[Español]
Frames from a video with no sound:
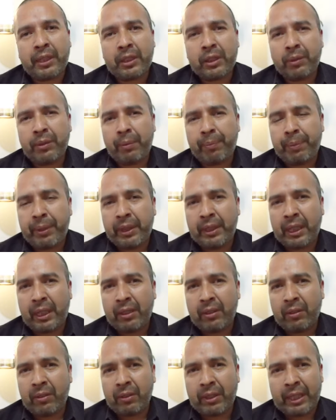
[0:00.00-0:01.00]
estuve
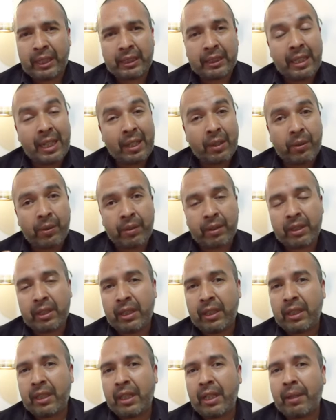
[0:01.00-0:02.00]
pintando lo que es la
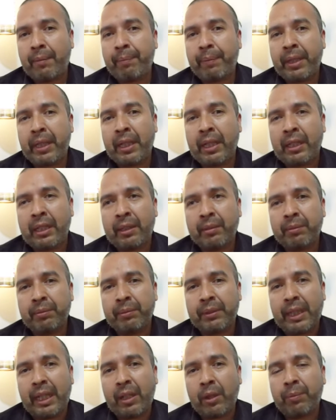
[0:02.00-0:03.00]
cortina para
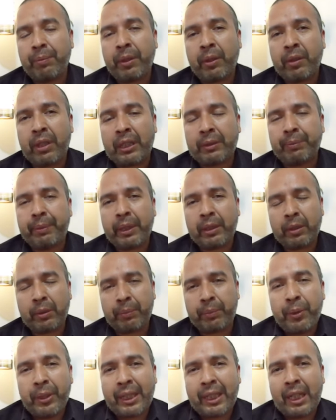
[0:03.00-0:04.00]
darle un mejor aspecto,
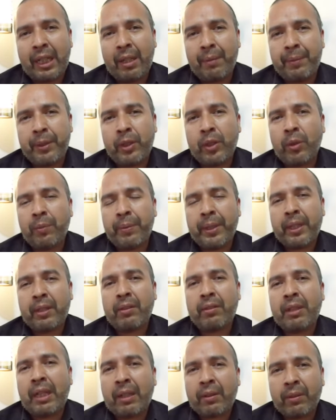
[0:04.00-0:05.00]
porque en el video
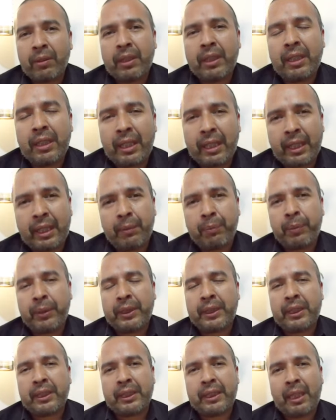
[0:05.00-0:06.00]
vieron la cortina que
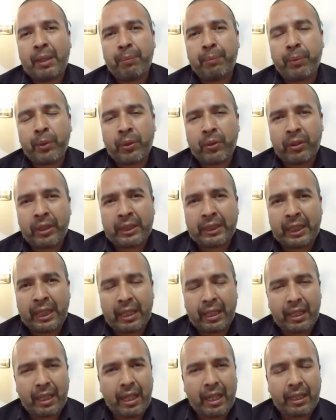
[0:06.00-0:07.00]
pues está un poco
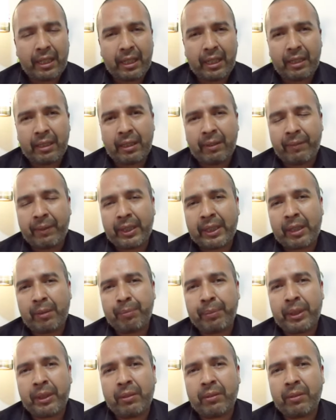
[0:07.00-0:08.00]
desarreglada, le
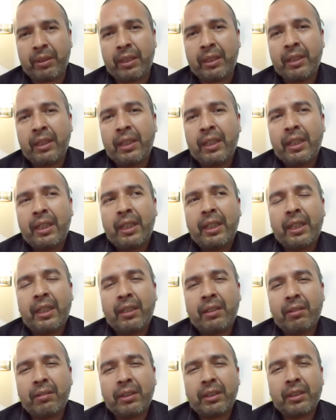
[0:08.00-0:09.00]
falta pintura.
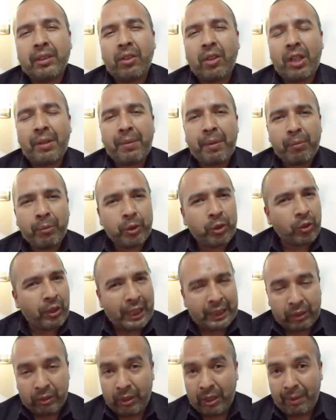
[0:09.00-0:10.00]
Entonces no le vi mucho
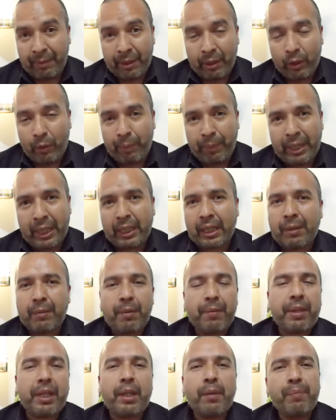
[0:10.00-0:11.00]
caso grabarlo para que
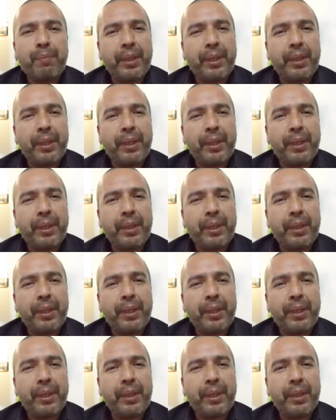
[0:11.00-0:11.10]
me vieran